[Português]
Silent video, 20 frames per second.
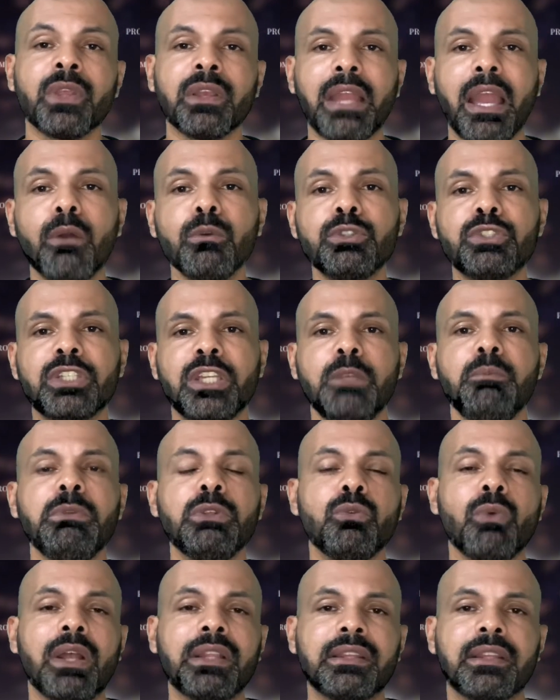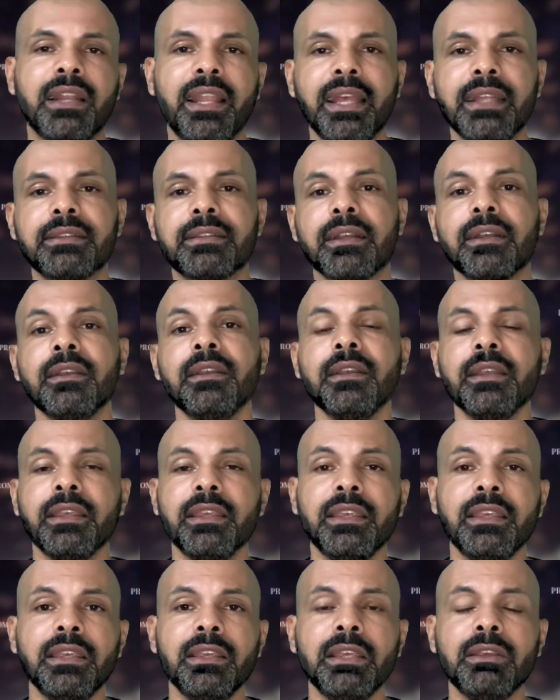é o time do atleta
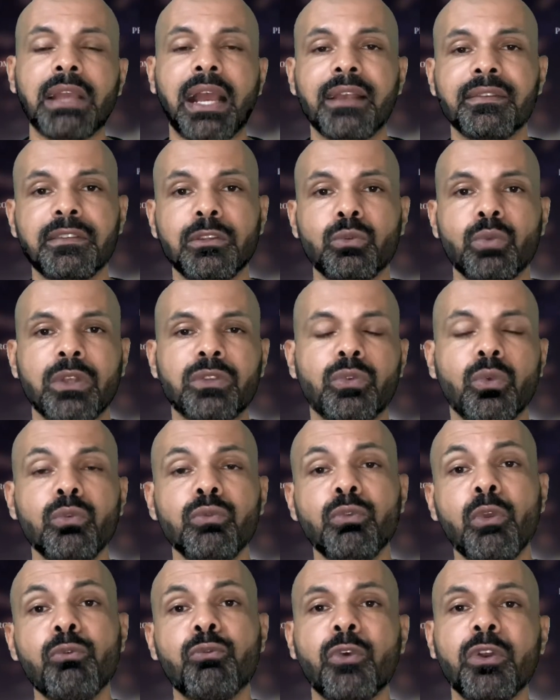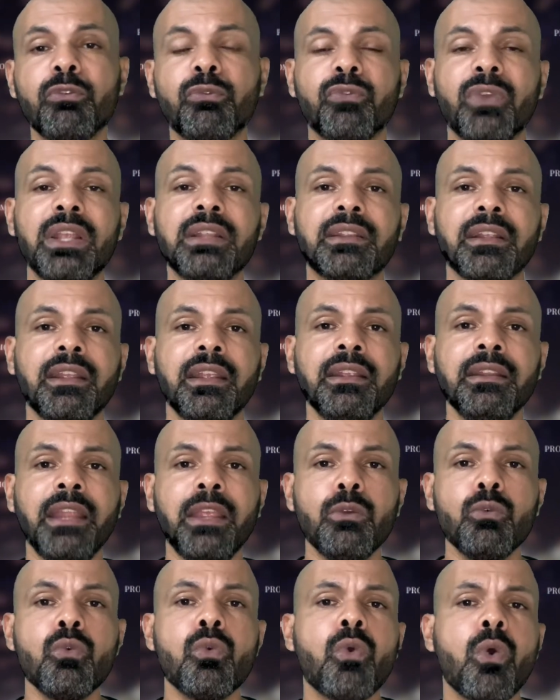e a situação não foi feita em
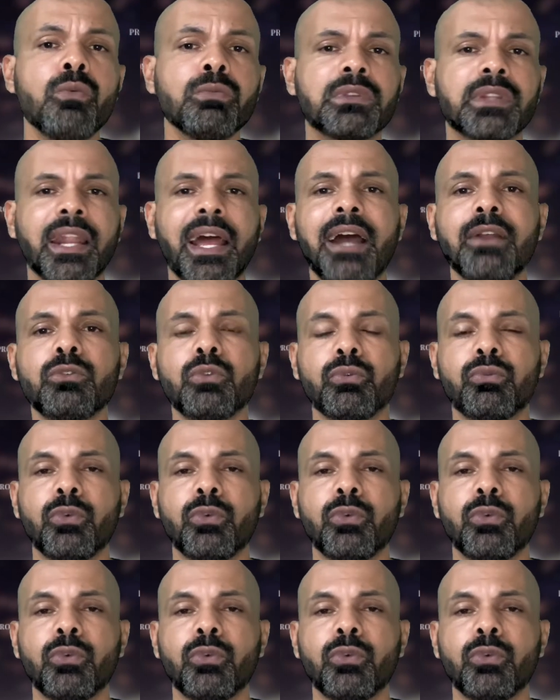nenhum contrato,